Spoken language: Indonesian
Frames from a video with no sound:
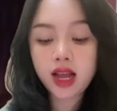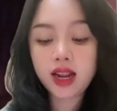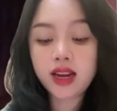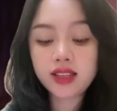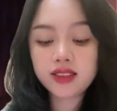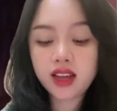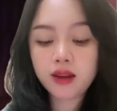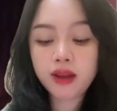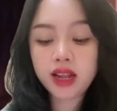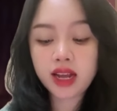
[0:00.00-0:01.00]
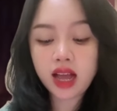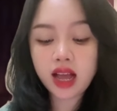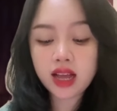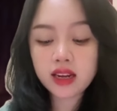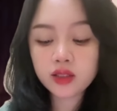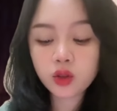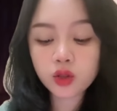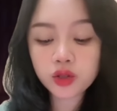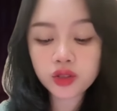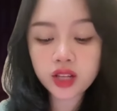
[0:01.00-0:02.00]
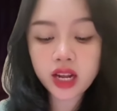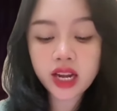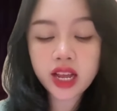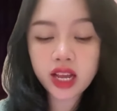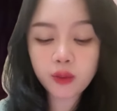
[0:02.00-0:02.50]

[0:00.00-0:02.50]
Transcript: Dan Incis akan melahirkan sosok Syahrini yang